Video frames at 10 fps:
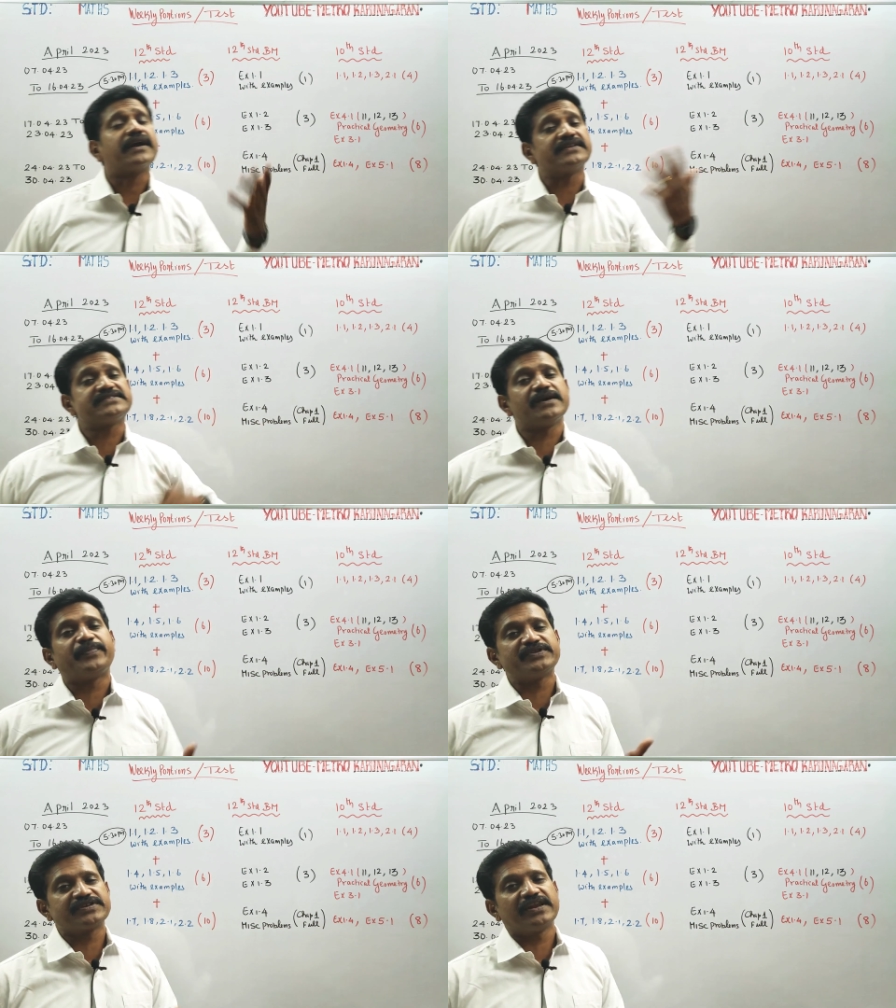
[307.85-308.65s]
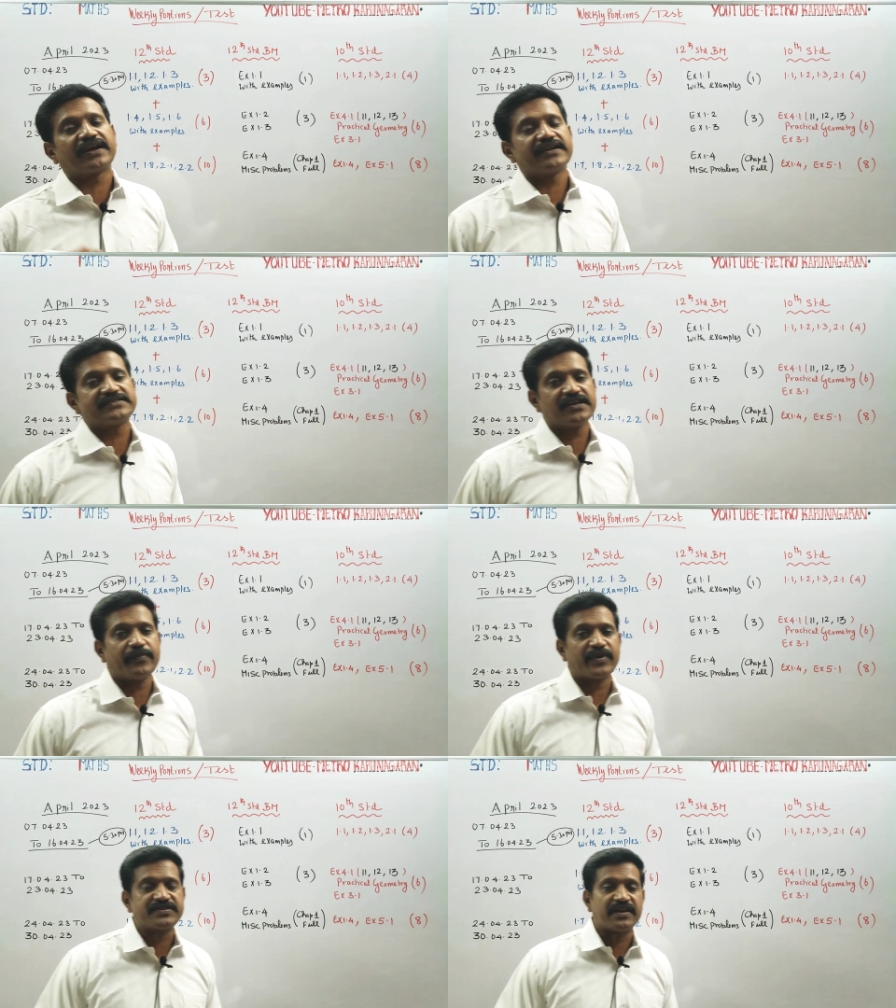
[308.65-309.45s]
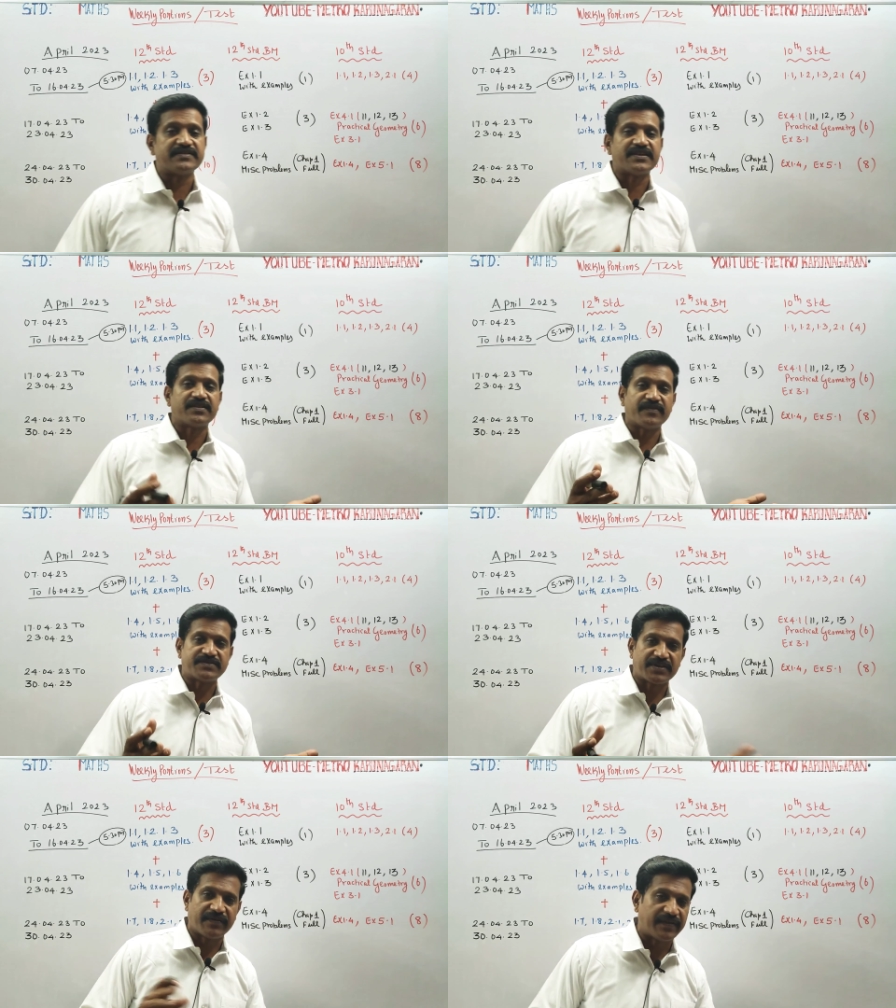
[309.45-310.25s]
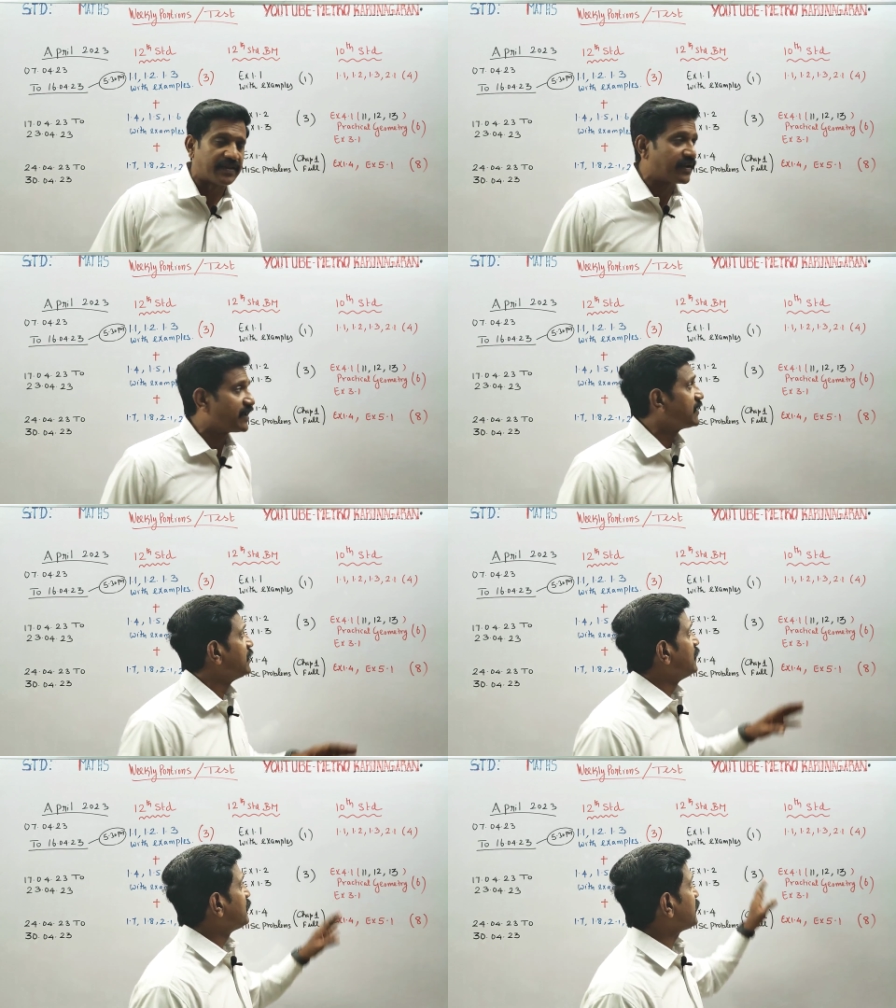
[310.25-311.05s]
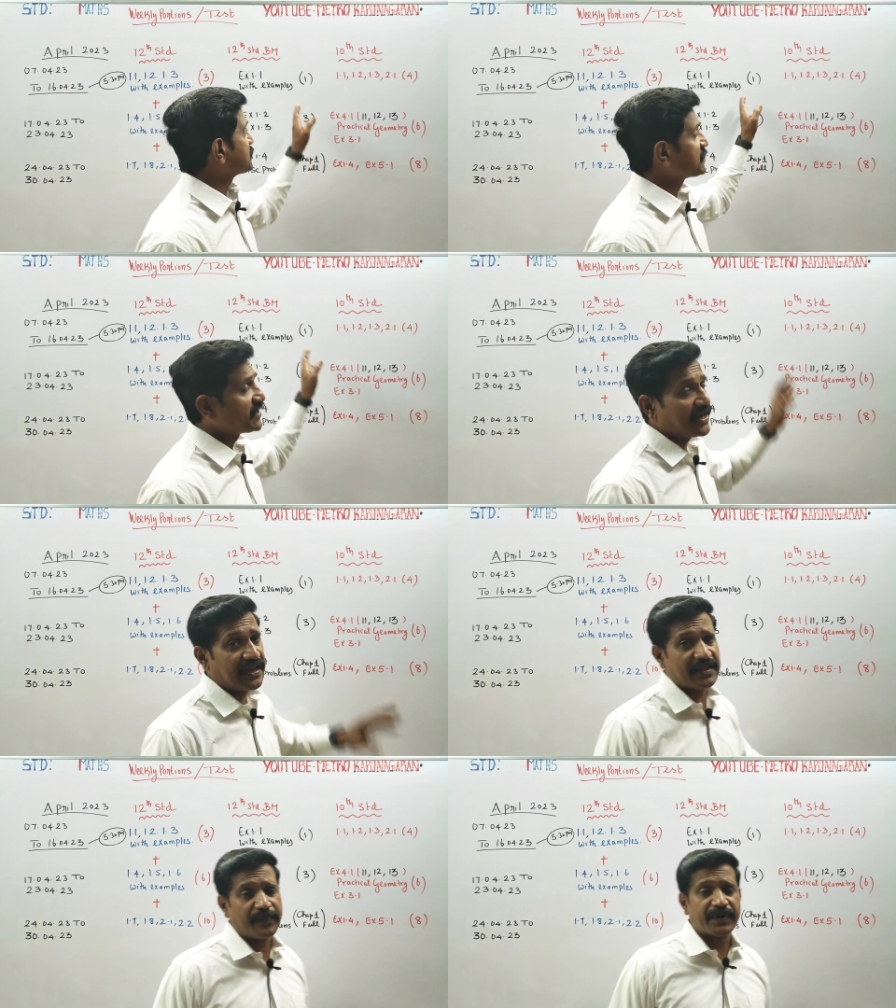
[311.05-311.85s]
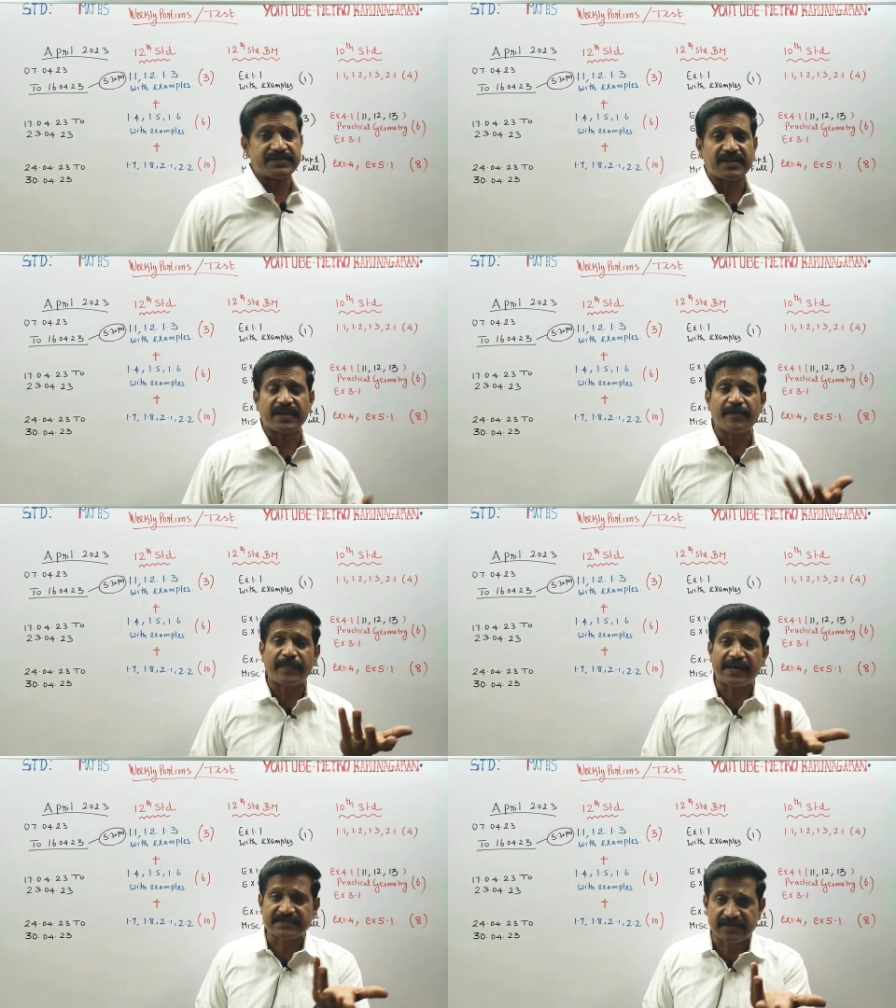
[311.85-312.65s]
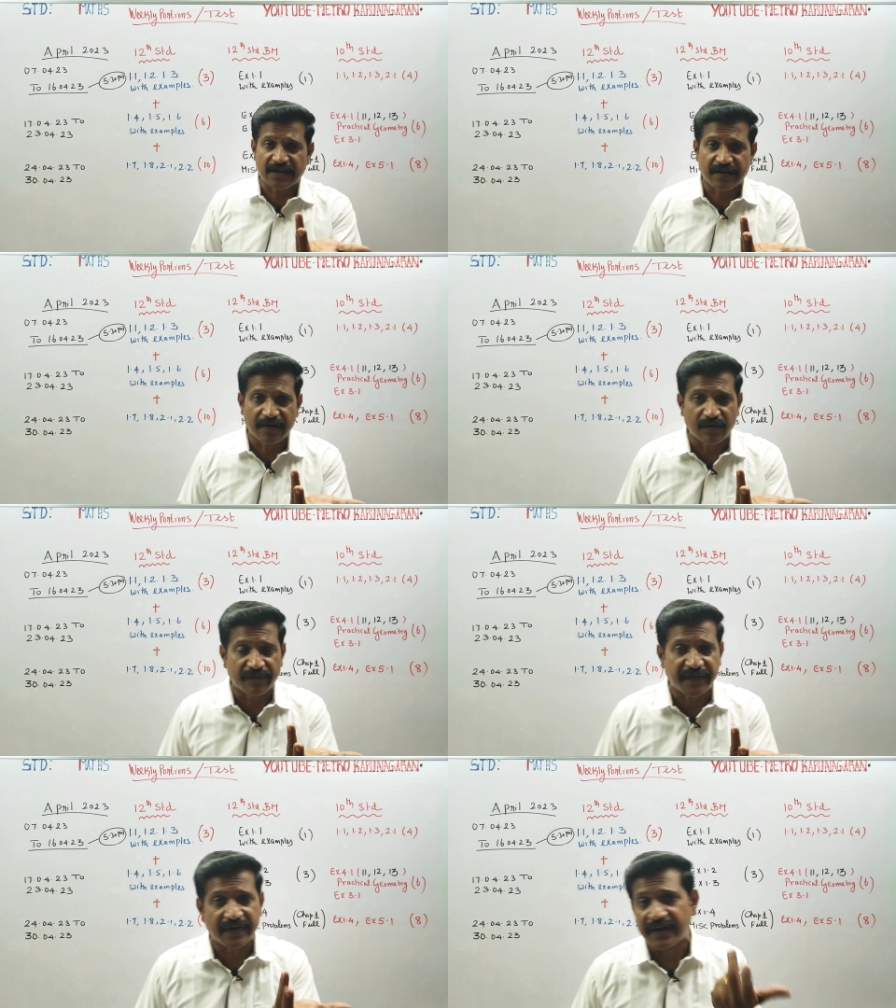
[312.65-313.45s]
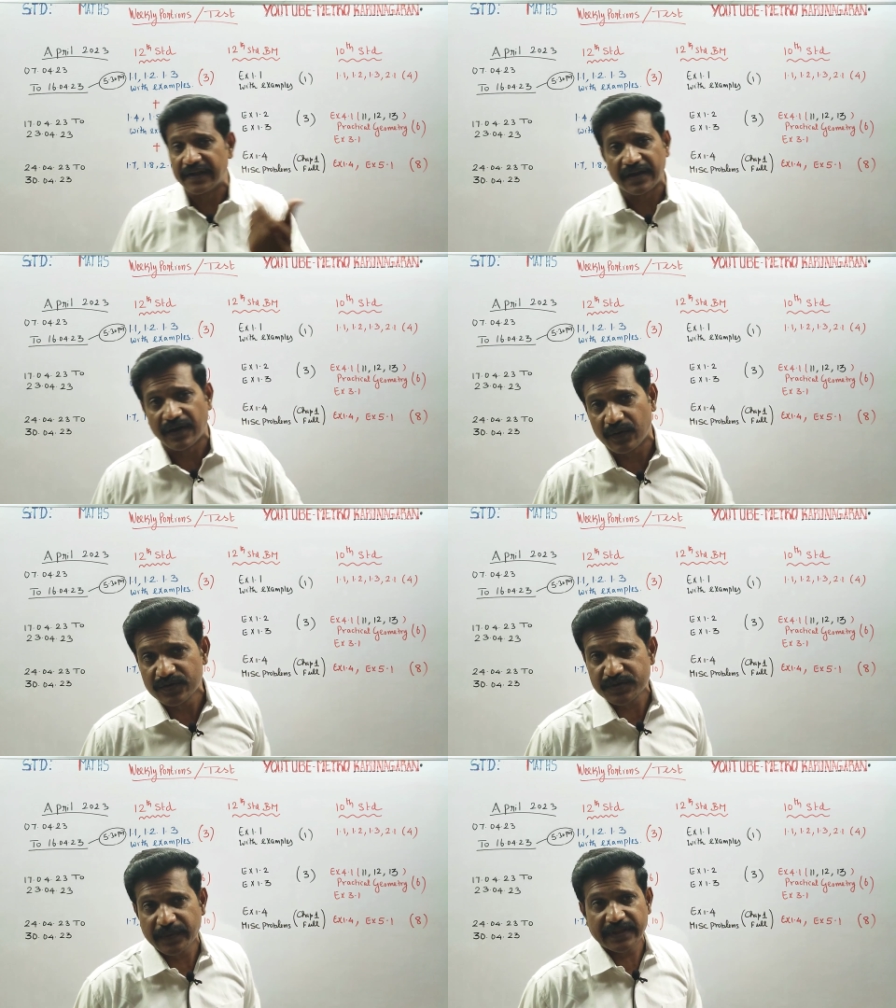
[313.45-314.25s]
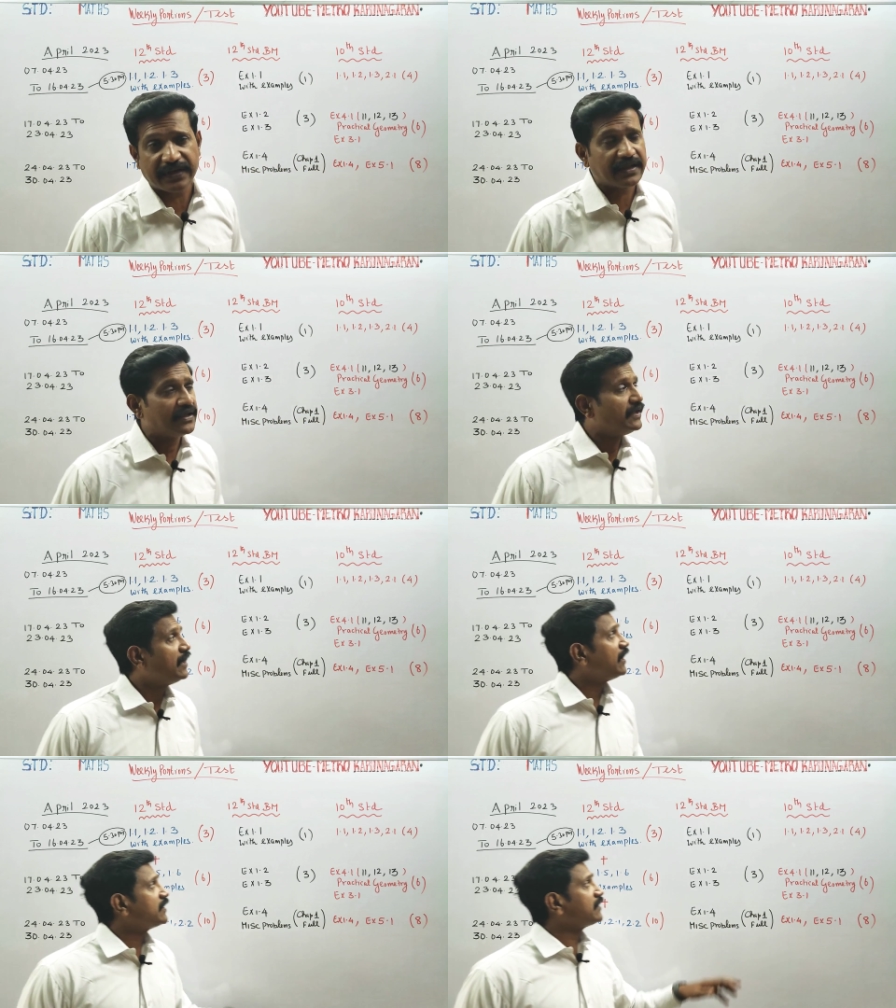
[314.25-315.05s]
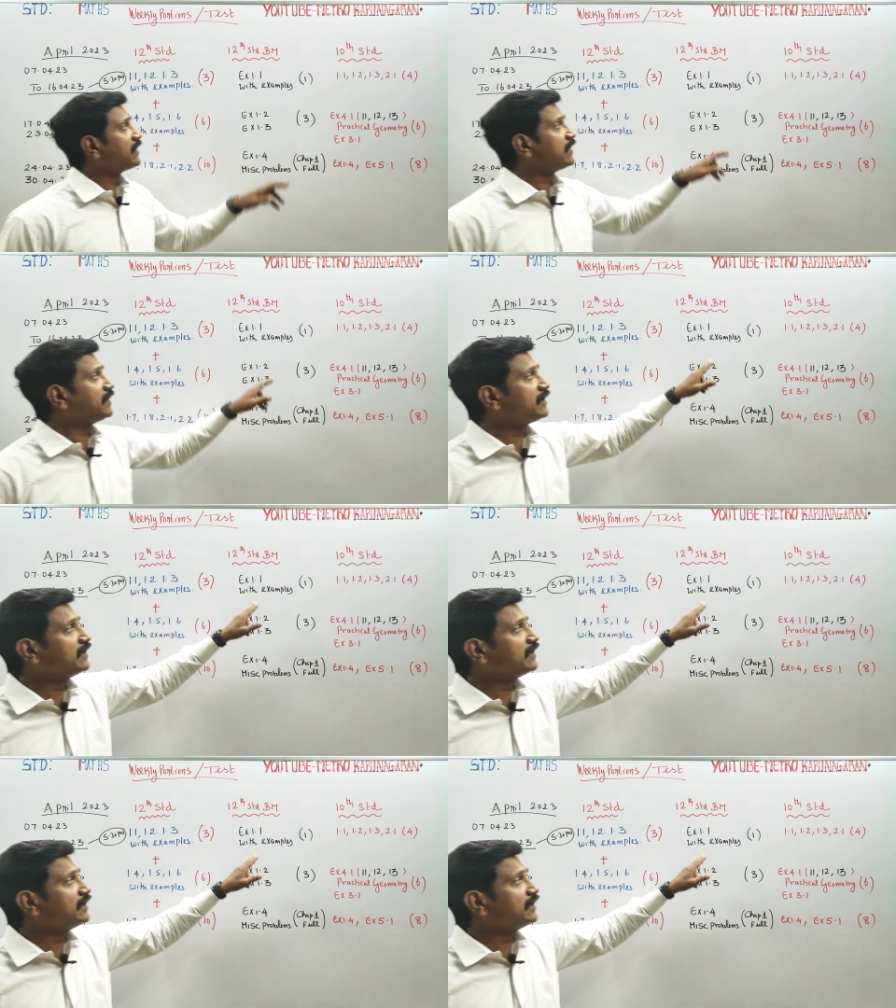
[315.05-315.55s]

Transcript: கடைசியாக படிச்சுக்கலாம் கடைசியாக படிச்சுக்கலாம்னு சேர்த்து வச்சுக்கிட்டே வந்துடுறீங்க ஃபஸ்ட்டு டேலேருந்தே படித்தா ஏன் மேக்ஸ்லேயே ஹண்ட்ரட் அவுட் ஆஃப் ஹண்ட்ரட் எடுக்கலாம் அக்கௌண்ட்ஸ் மாதிரி அதனால்